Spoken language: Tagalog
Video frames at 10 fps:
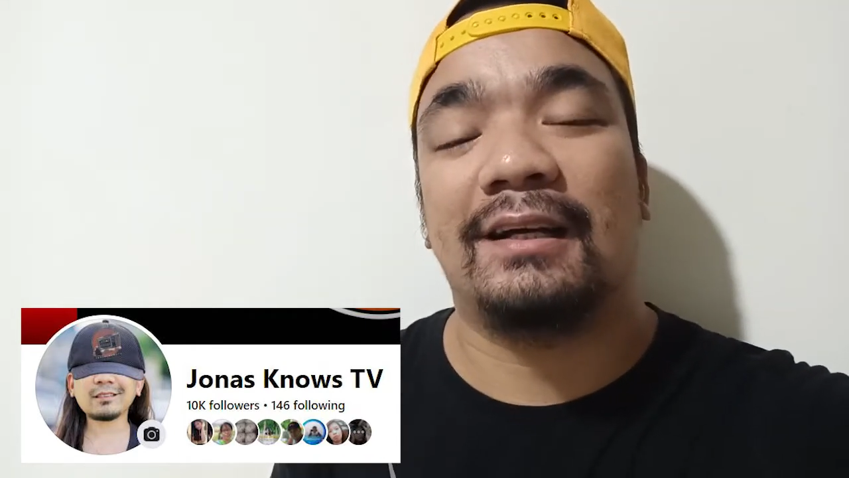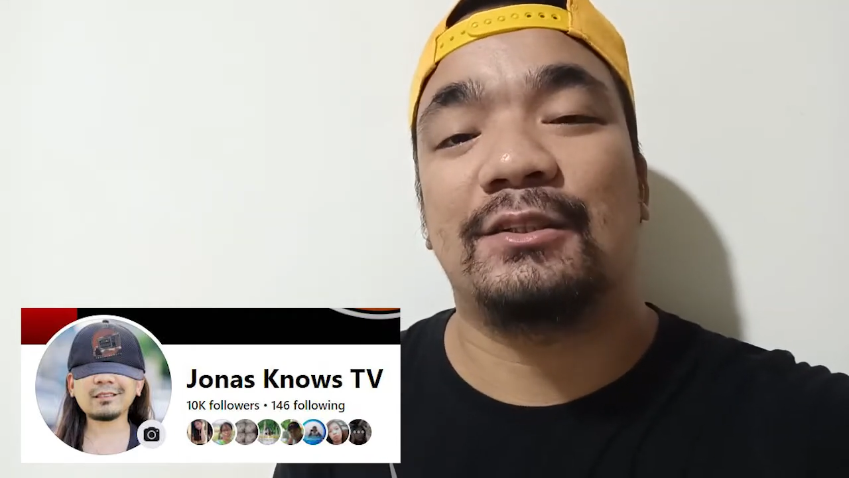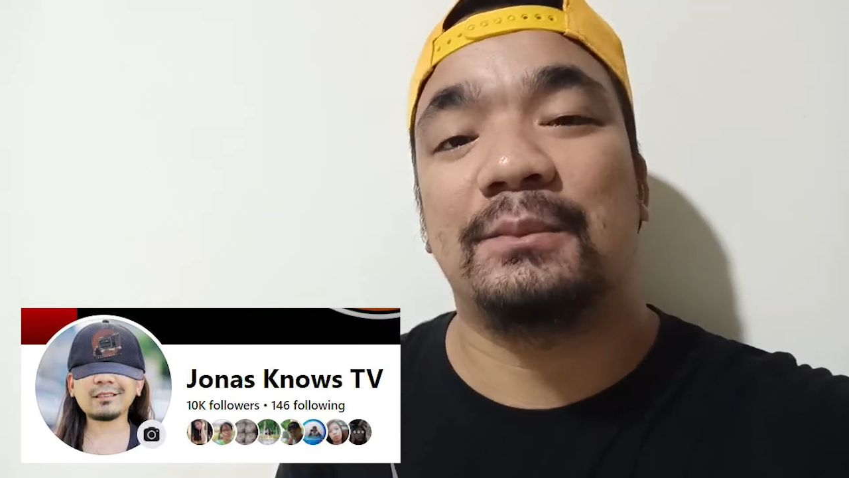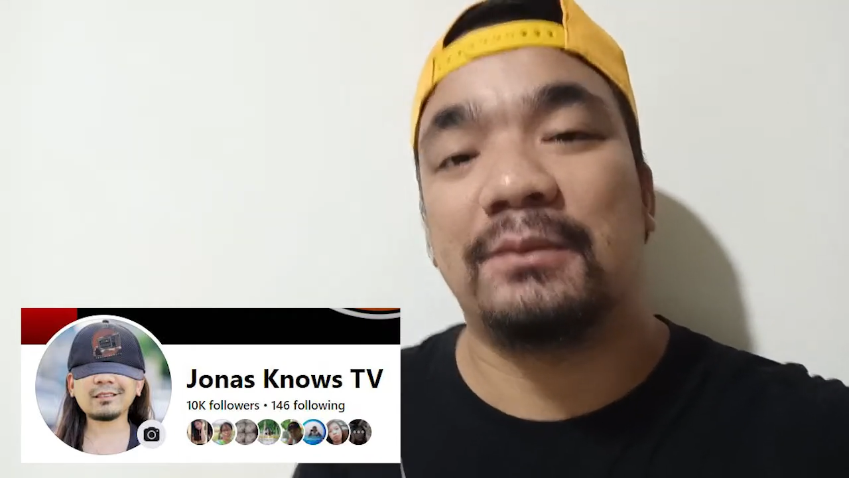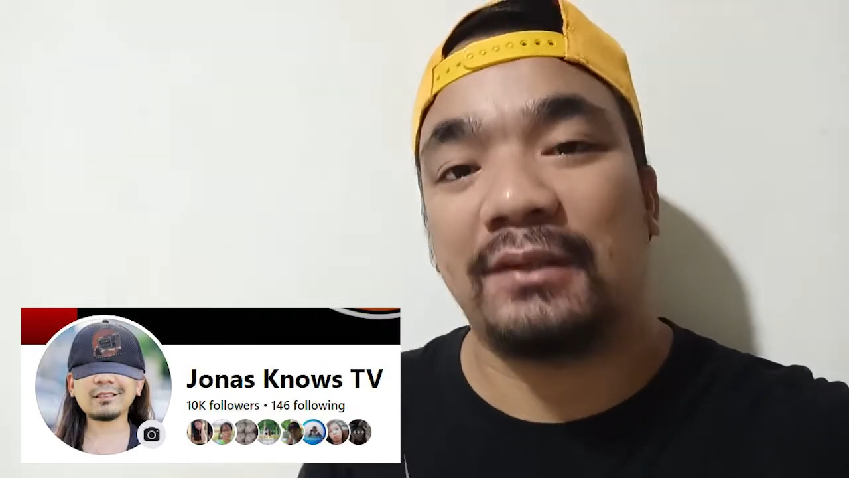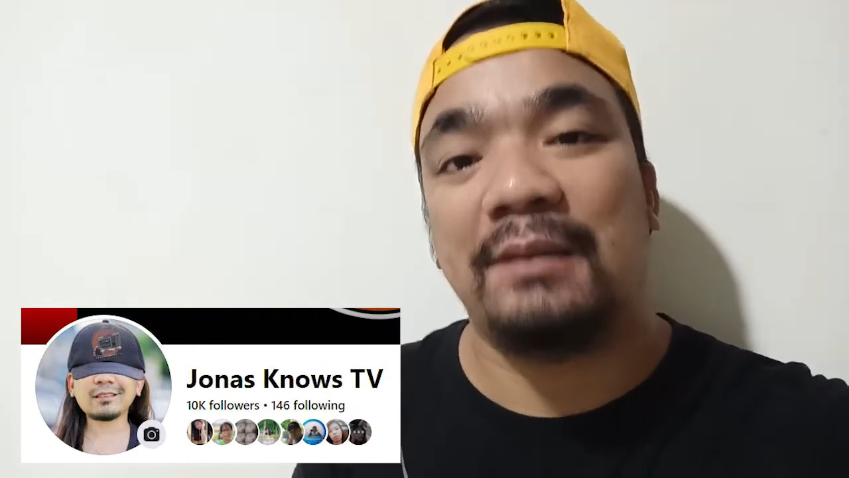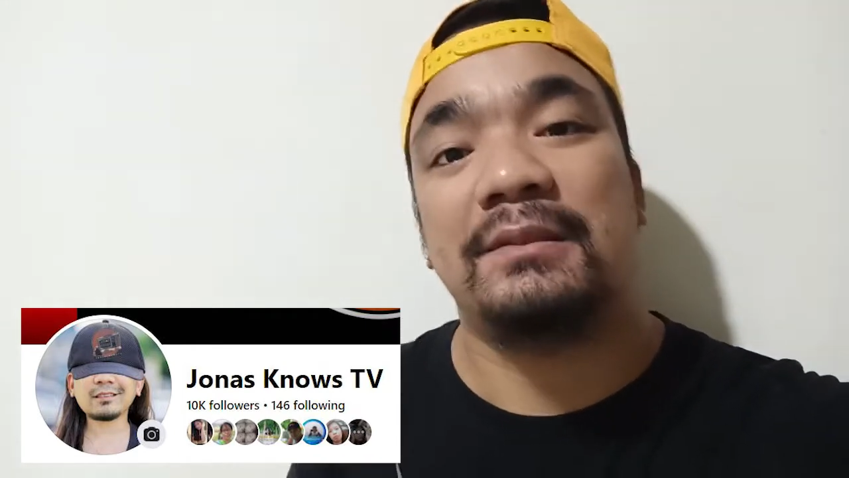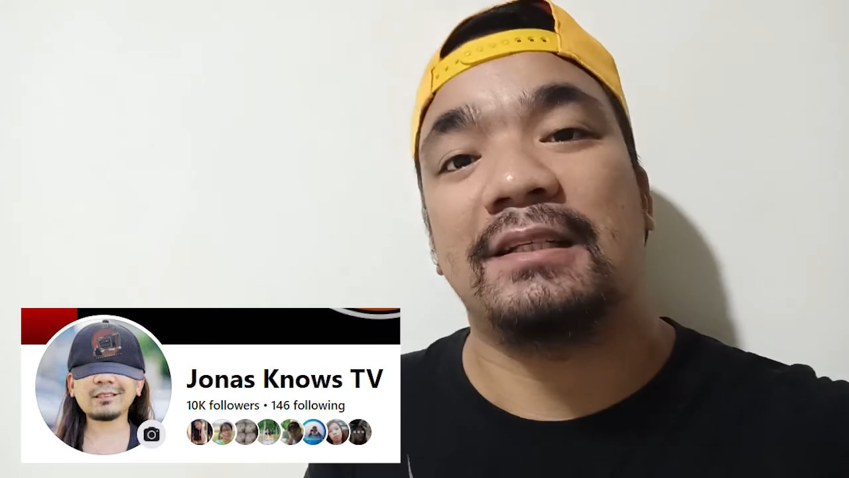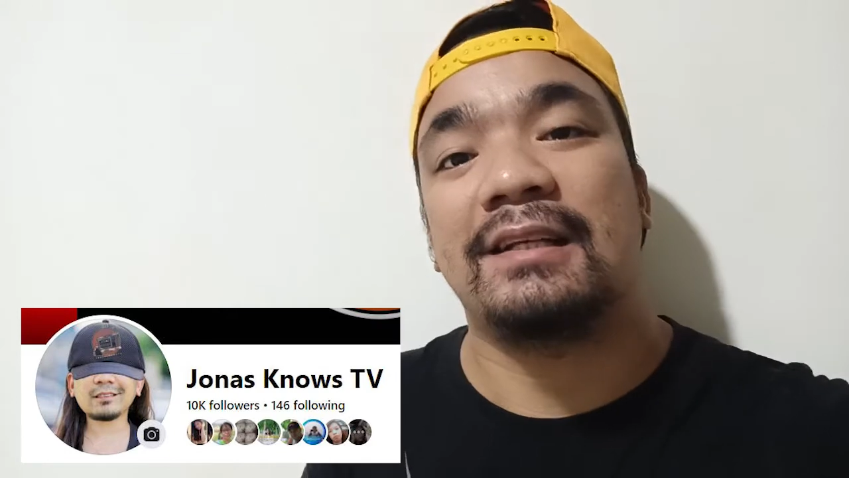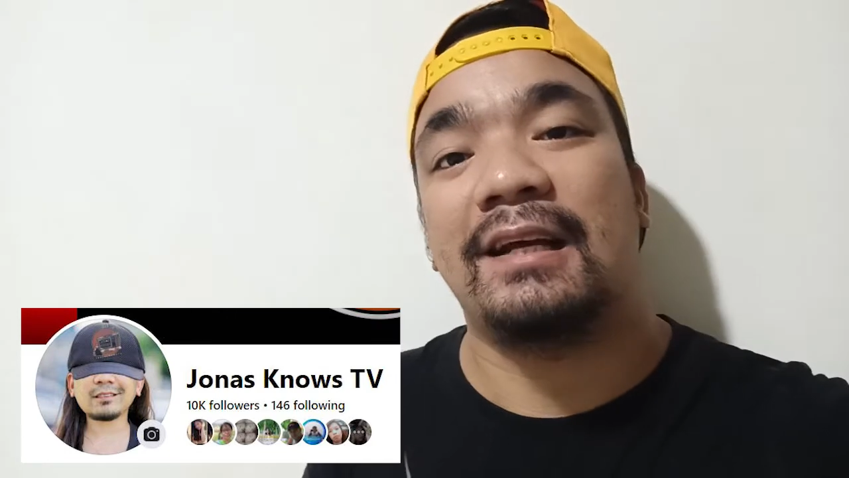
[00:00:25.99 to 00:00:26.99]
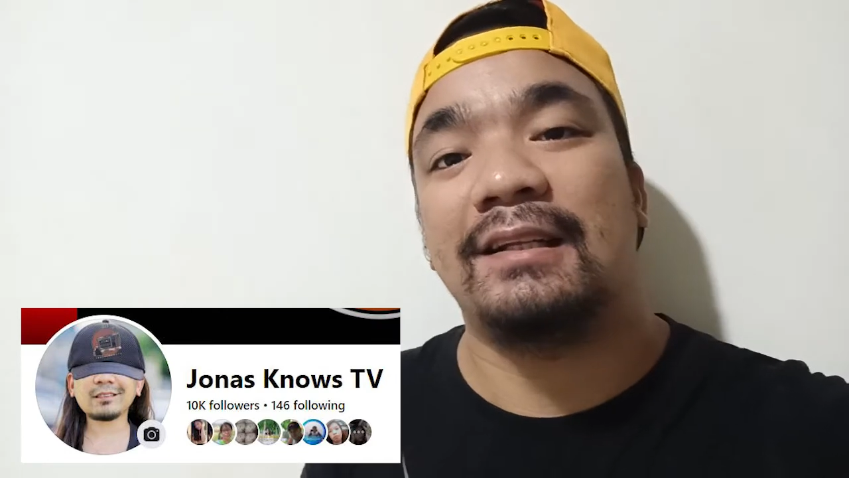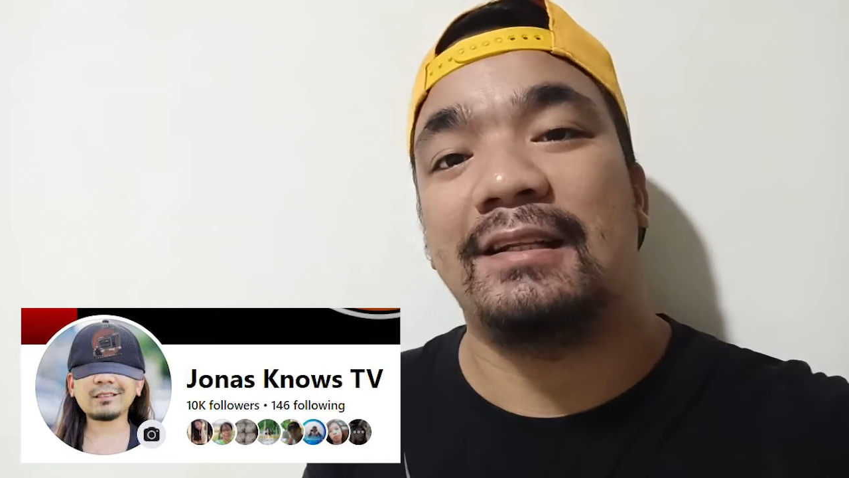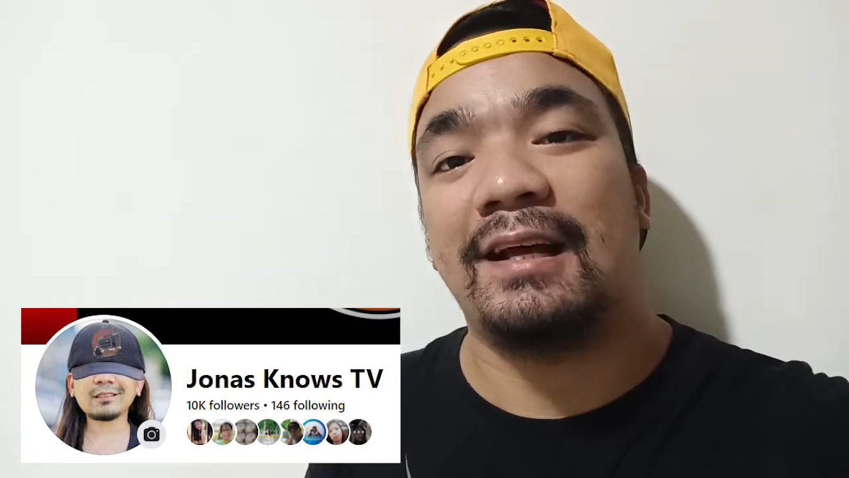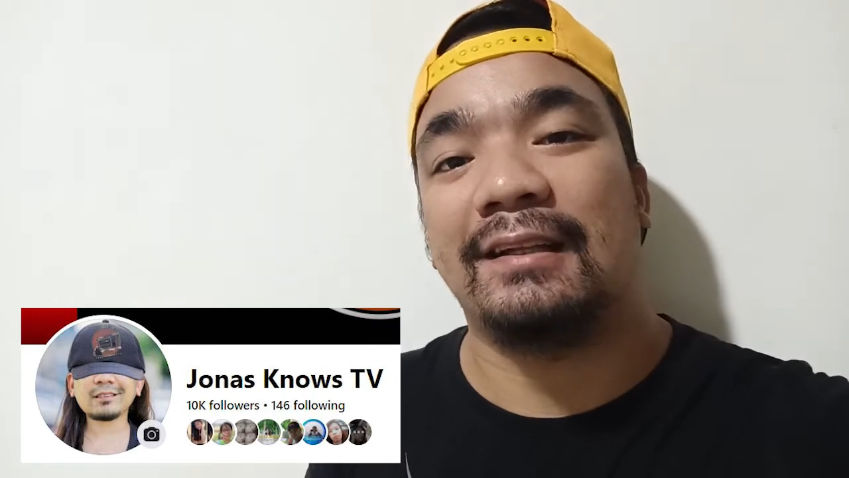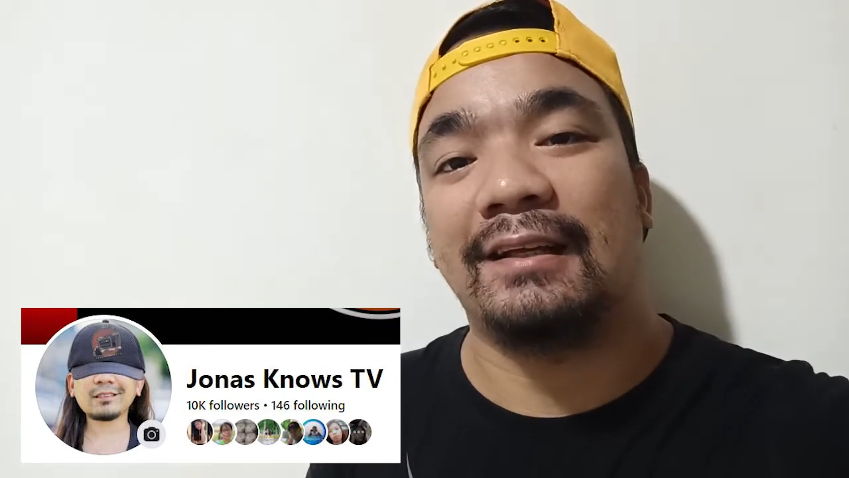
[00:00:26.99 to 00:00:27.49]
nakasubscribe sa channel
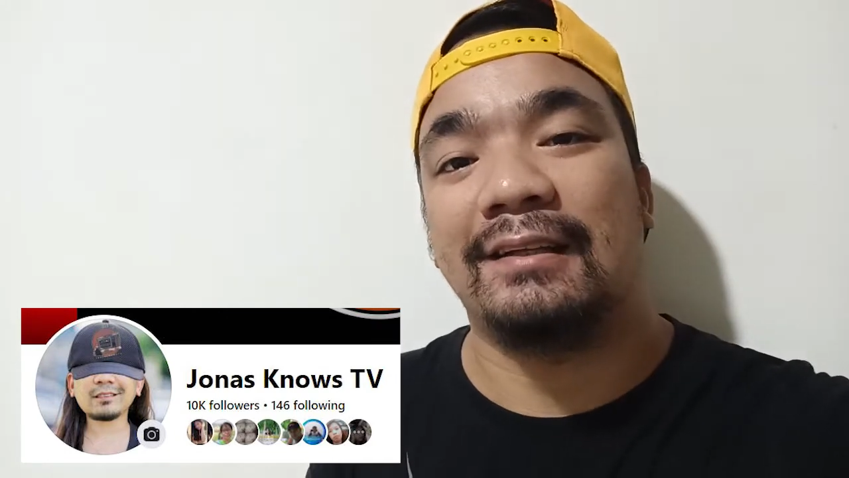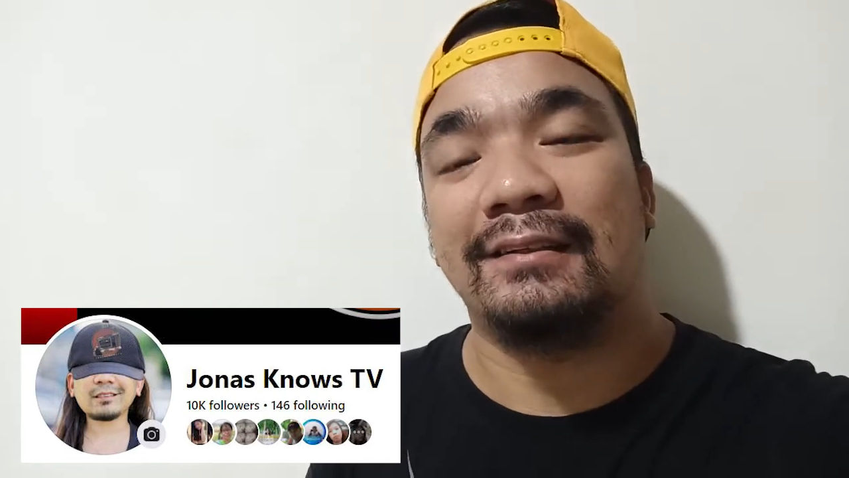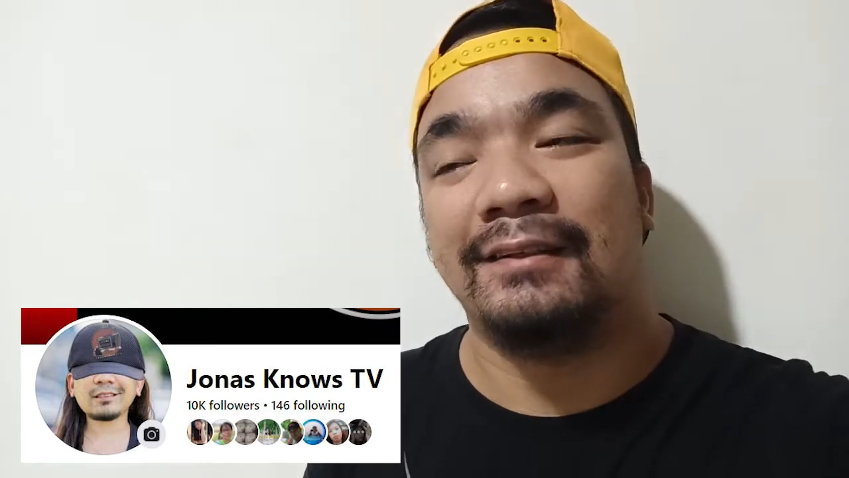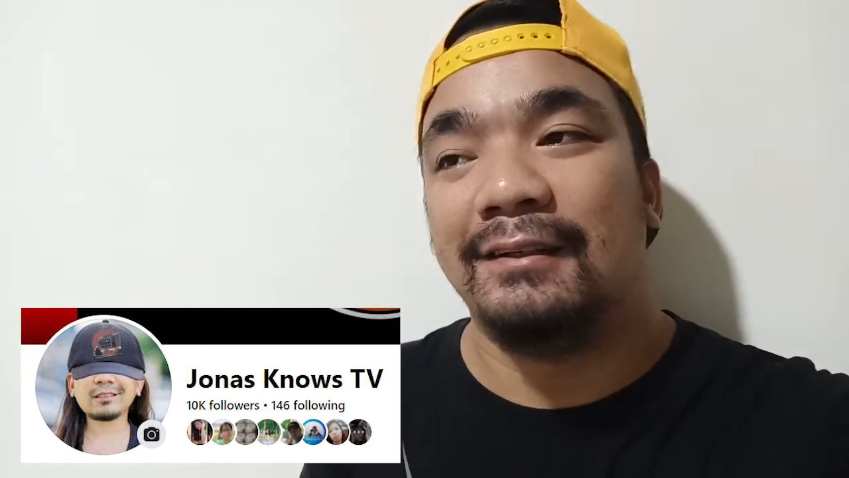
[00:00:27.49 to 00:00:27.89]
natin,